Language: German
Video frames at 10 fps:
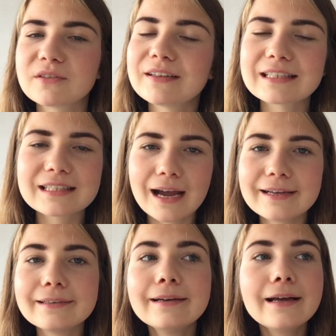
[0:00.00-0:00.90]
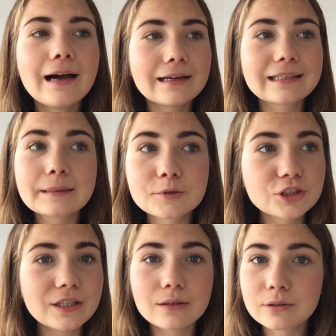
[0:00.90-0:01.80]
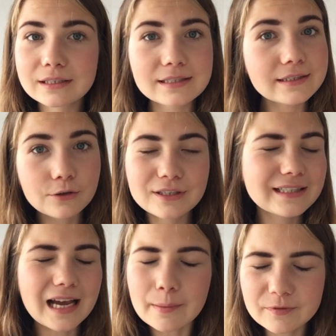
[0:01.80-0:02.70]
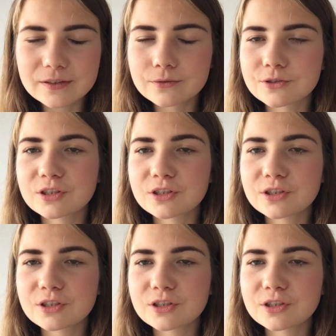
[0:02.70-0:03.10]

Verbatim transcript: Ich werde jetzt keine akribischen Kalorienzählen, auch nichts abwiegen oder so.